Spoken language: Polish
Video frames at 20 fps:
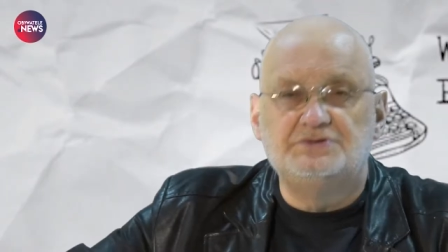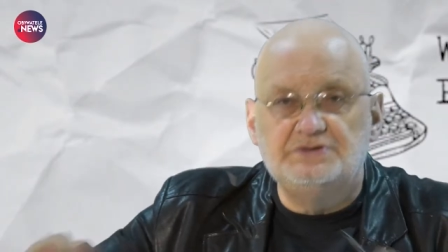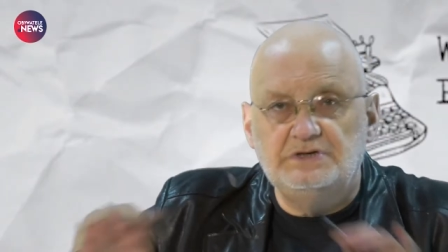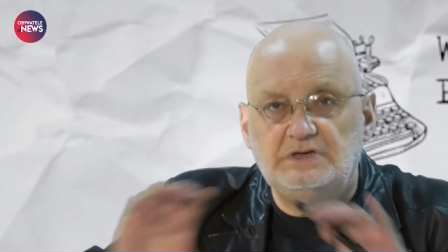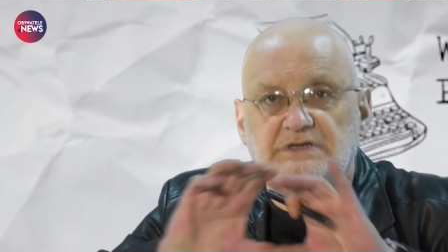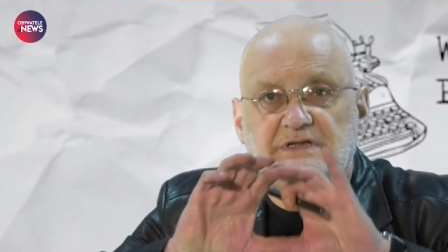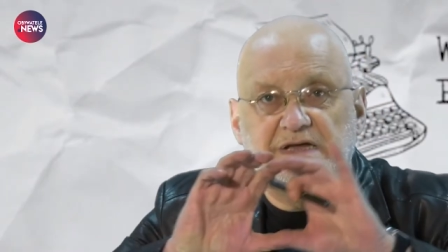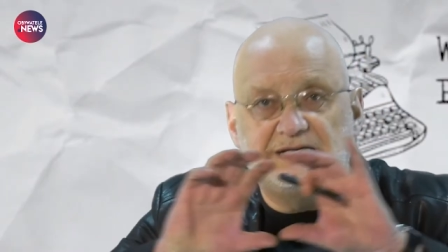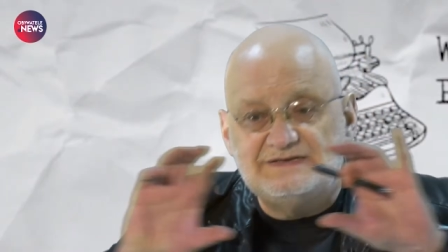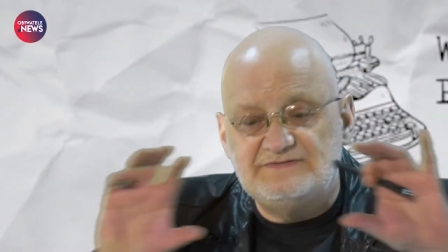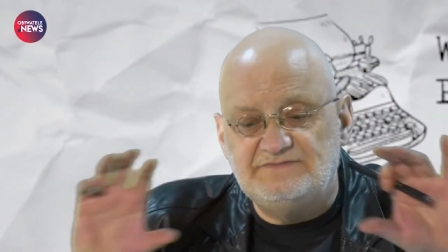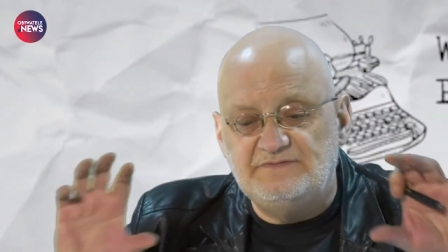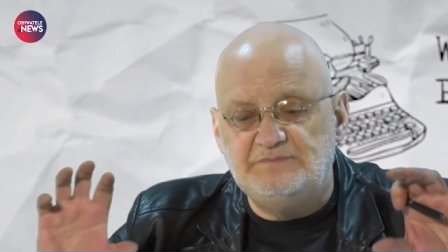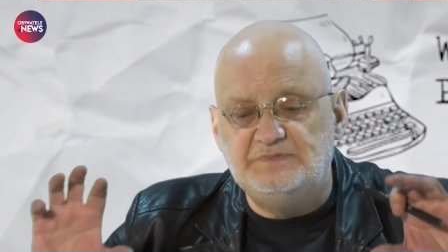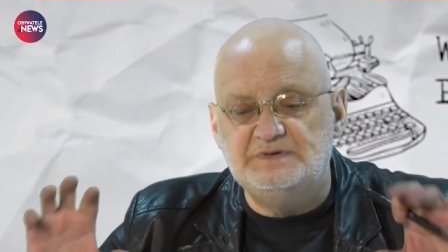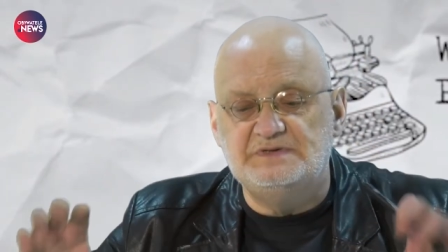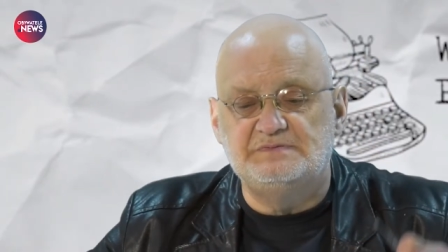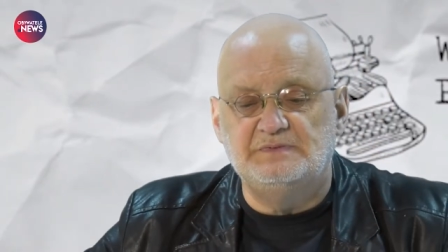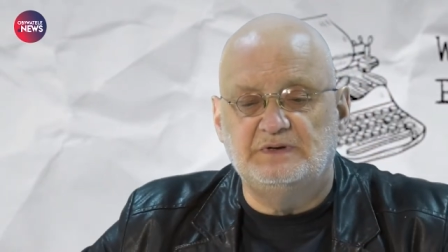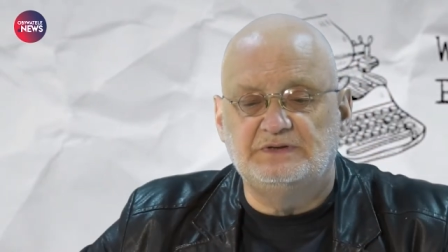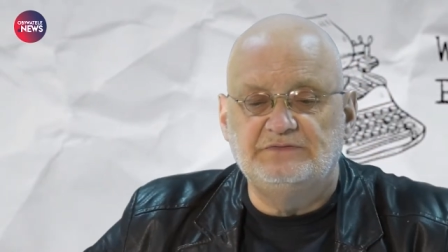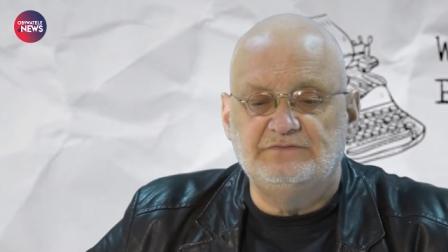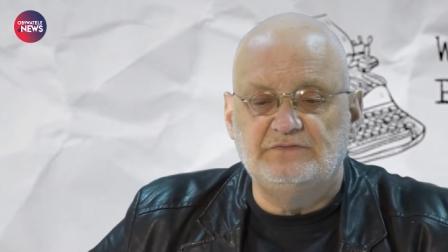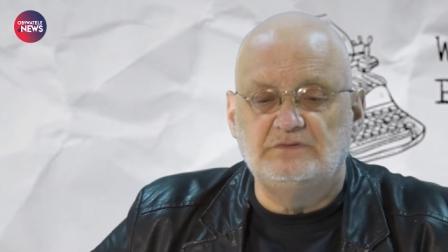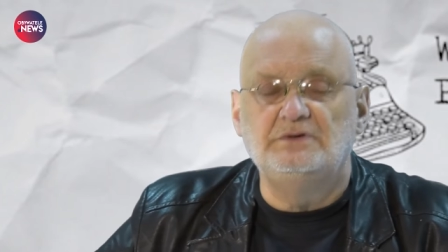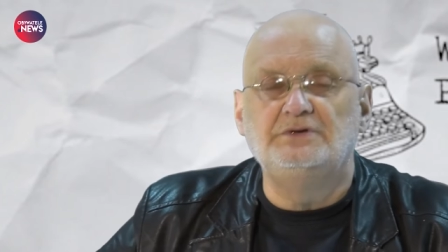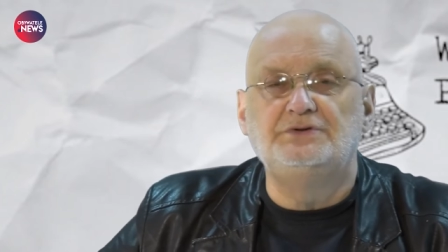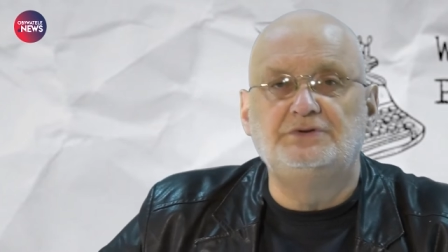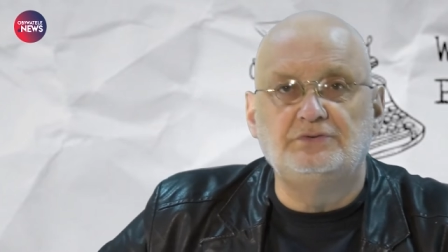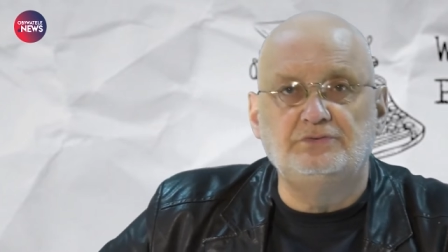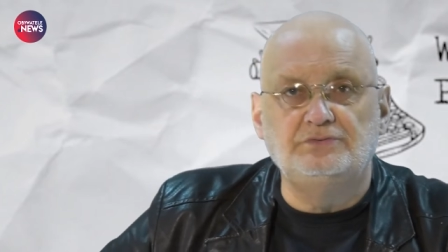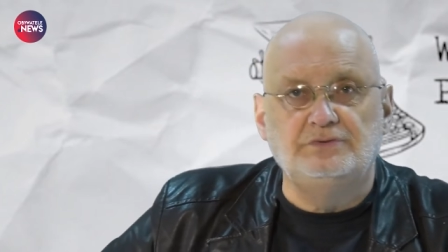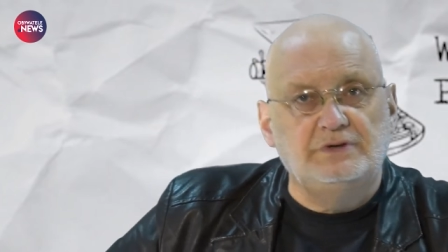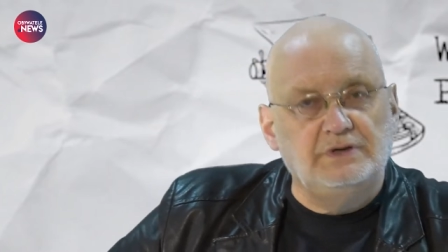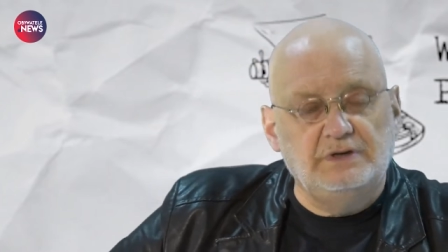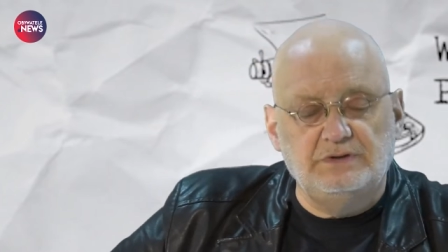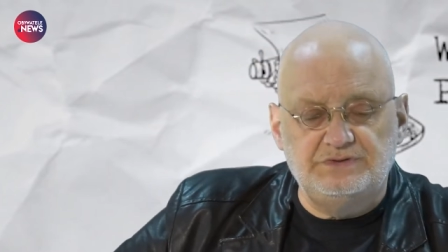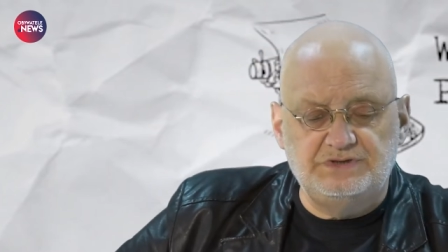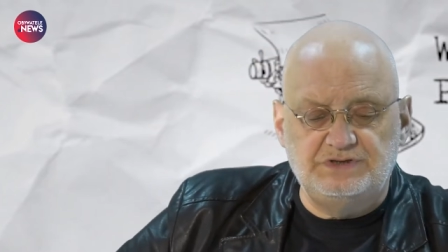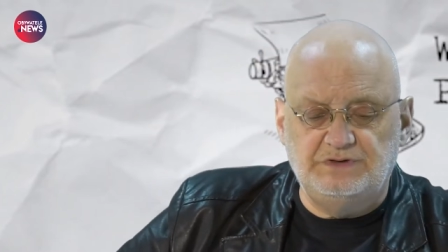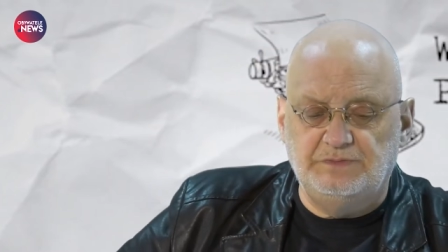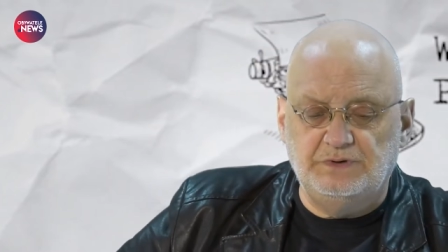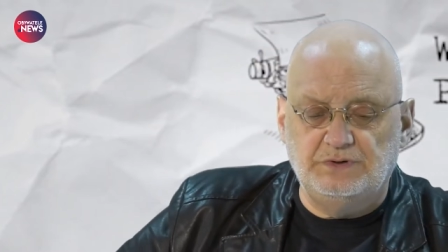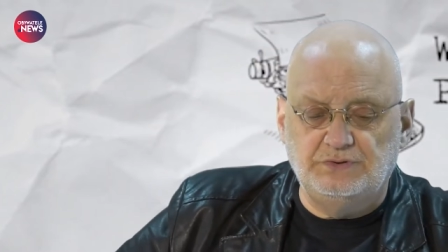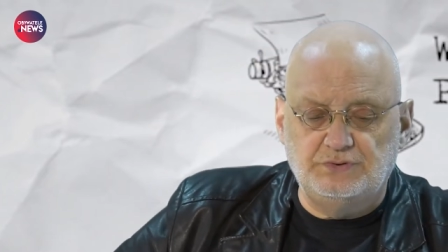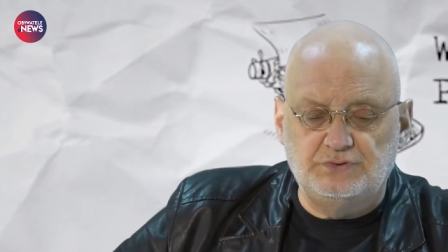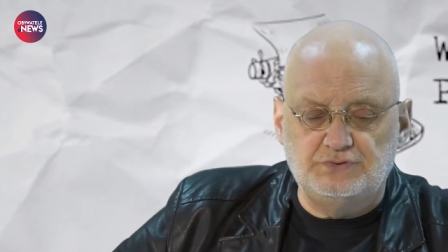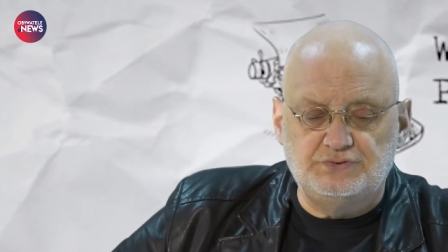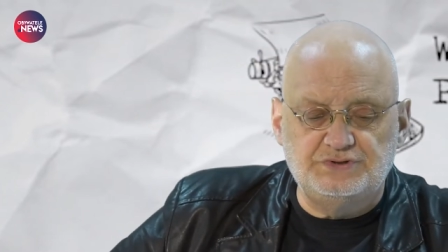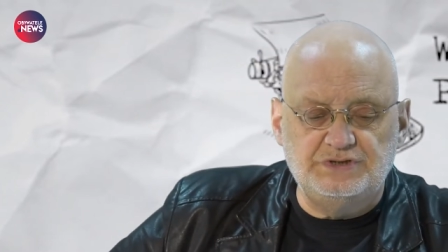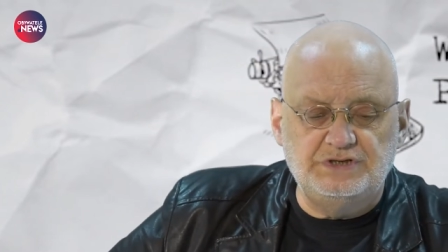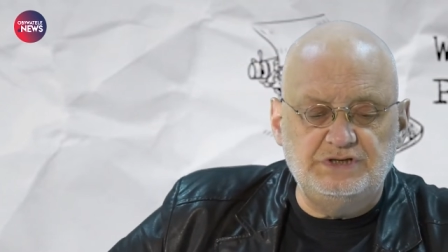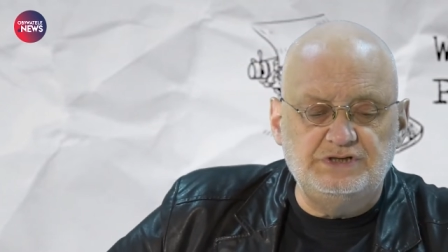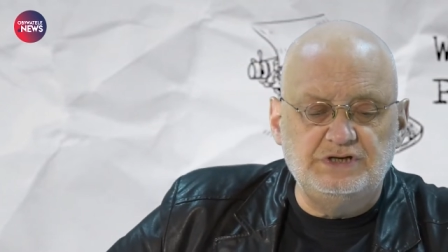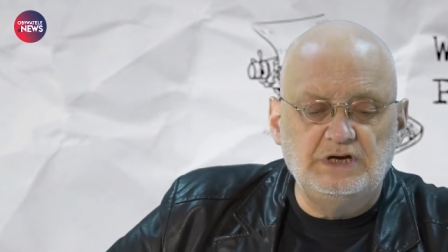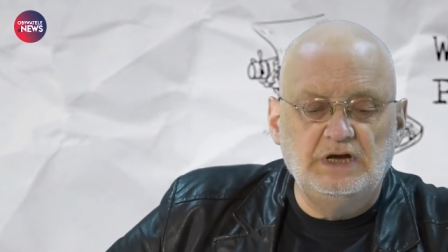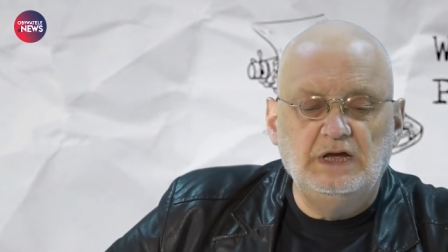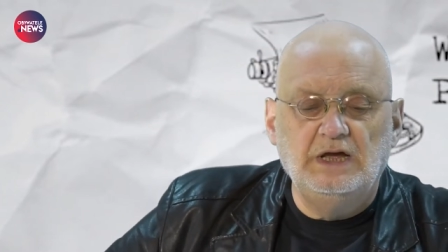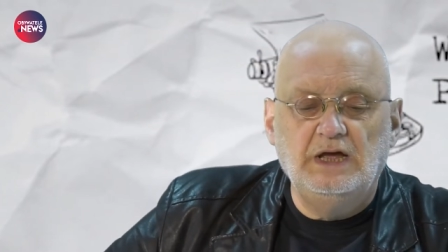czyli nazwy pisma, to w ogóle trudno je od siebie odróżnić,